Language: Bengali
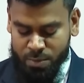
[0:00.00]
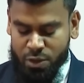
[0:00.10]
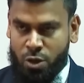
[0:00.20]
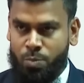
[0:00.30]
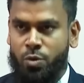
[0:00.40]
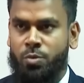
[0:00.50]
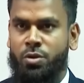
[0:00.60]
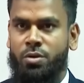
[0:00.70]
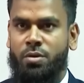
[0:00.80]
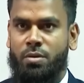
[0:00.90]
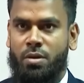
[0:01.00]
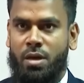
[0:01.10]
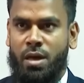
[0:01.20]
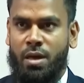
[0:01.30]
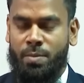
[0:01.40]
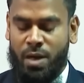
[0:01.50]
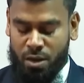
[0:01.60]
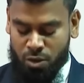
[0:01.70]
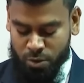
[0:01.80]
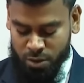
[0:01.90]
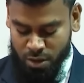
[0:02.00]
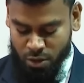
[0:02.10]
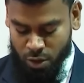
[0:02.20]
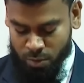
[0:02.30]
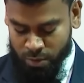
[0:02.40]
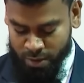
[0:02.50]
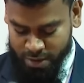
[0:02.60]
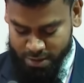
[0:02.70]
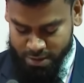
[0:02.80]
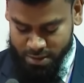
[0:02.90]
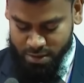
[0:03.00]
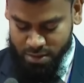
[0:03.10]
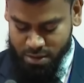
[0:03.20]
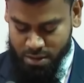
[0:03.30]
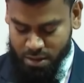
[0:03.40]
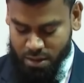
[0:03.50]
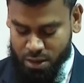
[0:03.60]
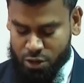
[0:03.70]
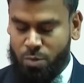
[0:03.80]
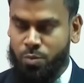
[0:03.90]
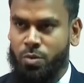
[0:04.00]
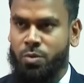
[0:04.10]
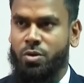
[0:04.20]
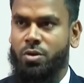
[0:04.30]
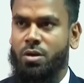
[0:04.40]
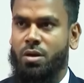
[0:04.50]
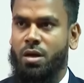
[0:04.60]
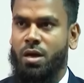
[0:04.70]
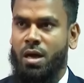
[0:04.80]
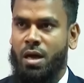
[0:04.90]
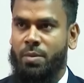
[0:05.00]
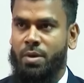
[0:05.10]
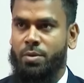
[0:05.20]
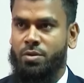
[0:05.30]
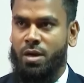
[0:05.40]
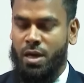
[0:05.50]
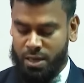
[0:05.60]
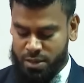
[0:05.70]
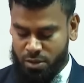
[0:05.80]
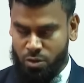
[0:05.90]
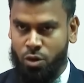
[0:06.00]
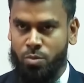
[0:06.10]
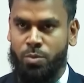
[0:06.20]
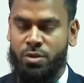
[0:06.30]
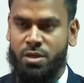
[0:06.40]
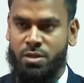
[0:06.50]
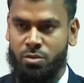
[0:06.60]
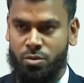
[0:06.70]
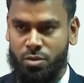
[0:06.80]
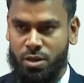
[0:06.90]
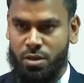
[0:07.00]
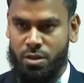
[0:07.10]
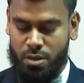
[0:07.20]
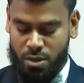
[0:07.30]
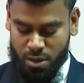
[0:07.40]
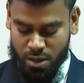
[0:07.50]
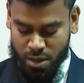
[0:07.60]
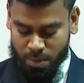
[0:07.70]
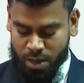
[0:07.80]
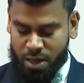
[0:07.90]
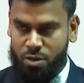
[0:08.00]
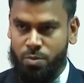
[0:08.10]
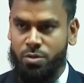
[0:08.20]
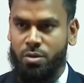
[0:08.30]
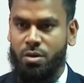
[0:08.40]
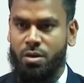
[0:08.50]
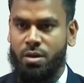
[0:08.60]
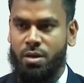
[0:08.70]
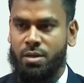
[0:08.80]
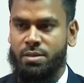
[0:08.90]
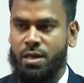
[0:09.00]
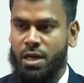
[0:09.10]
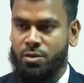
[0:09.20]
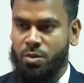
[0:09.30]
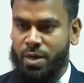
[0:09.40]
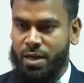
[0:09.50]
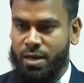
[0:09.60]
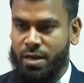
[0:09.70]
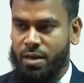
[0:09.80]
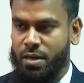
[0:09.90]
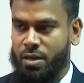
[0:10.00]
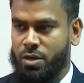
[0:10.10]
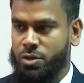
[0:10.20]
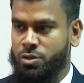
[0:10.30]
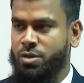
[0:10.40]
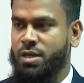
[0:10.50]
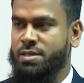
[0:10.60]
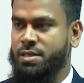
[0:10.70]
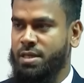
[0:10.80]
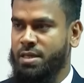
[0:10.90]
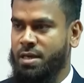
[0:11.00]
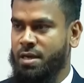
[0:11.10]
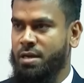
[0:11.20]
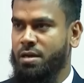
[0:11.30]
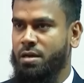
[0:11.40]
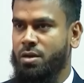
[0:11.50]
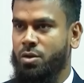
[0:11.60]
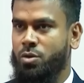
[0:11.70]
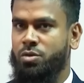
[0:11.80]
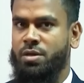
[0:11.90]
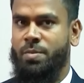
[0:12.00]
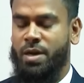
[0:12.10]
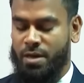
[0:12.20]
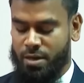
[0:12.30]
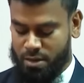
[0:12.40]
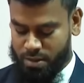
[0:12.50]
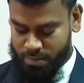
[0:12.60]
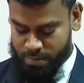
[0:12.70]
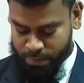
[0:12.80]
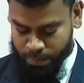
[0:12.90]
আজ আমি স্বপ্নপূরণ আর ভাগ্য বদলের গল্প বলতে এসেছি এই স্বপ্নপূরণ আমার মতো হাজারো কর্মপ্রত্যাশী তরুণের এ ভাগ্যবদল চিরায়ত বাংলায় ছড়িয়ে ছিটিয়ে থাকা কোটি প্রাণের